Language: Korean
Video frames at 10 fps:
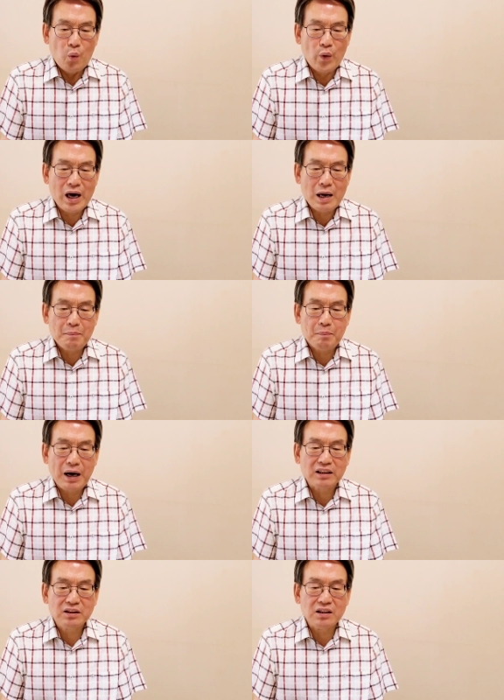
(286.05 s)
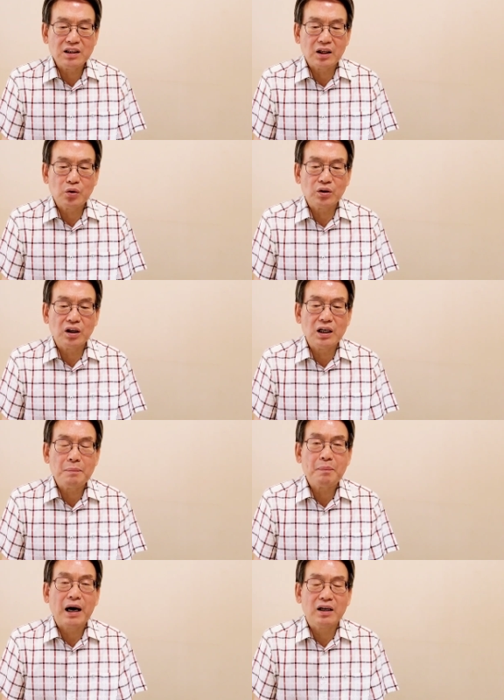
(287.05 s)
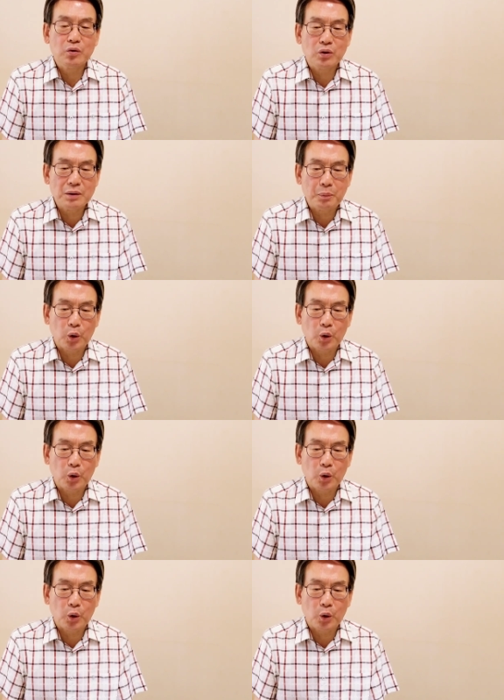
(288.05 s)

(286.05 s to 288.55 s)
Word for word: 왜 박 전 대통령의 방어권